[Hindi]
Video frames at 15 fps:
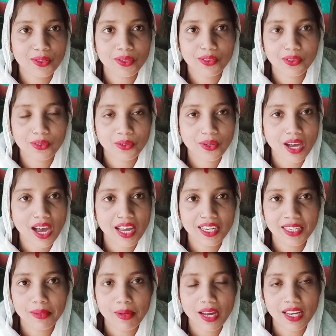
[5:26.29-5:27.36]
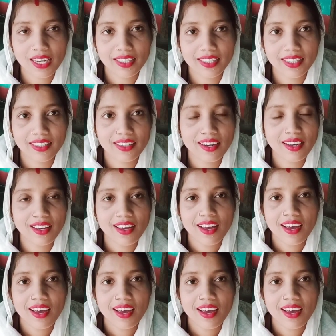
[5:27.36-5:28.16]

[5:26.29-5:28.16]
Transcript: रोज़ तो खा नहीं भाई लटर्रा